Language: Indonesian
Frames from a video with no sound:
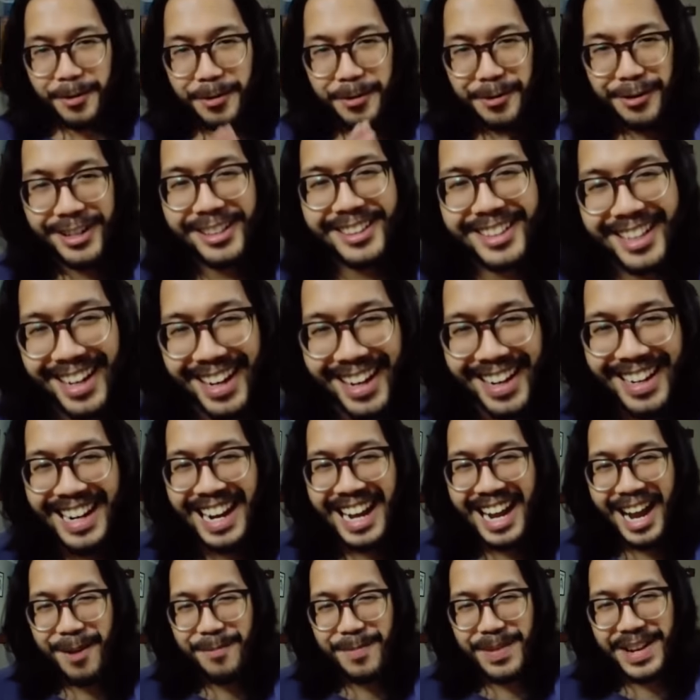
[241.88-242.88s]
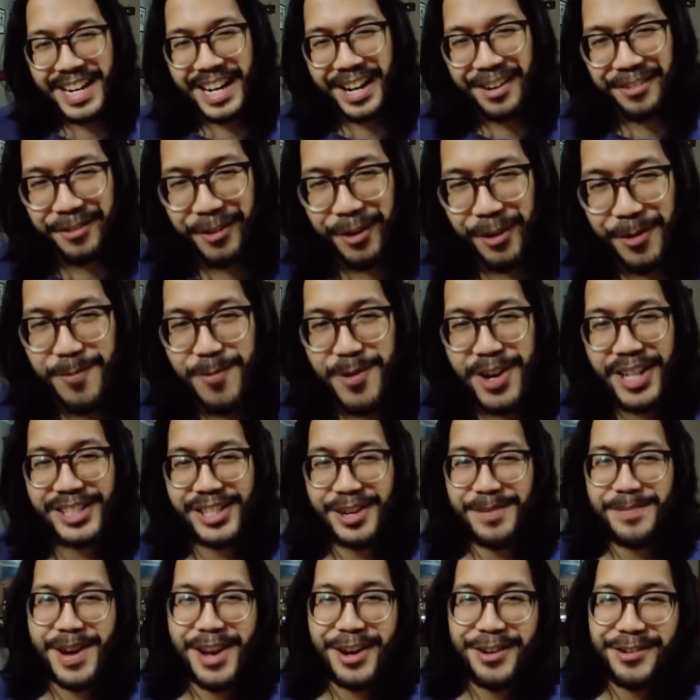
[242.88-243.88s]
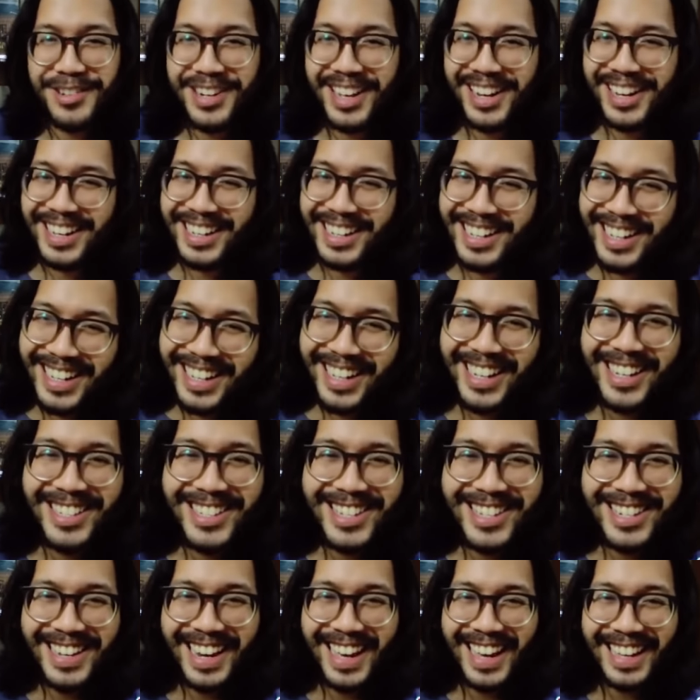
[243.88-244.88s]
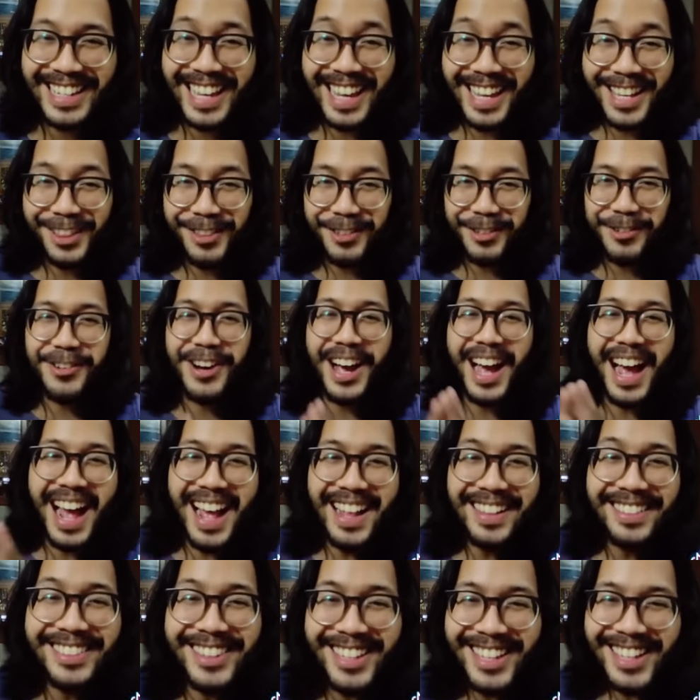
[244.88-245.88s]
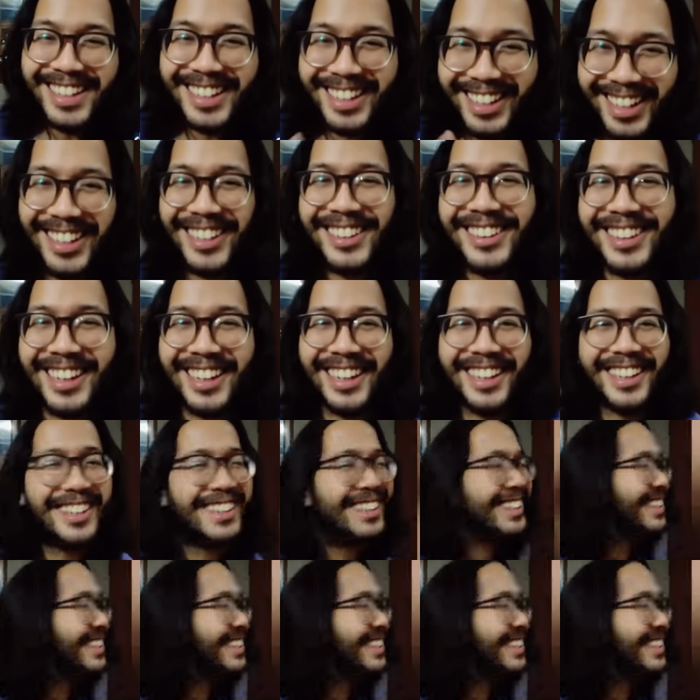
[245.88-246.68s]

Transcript: UIT dilengkapi dengan formula terbaru dari negeri Cina yaitu anti kritik.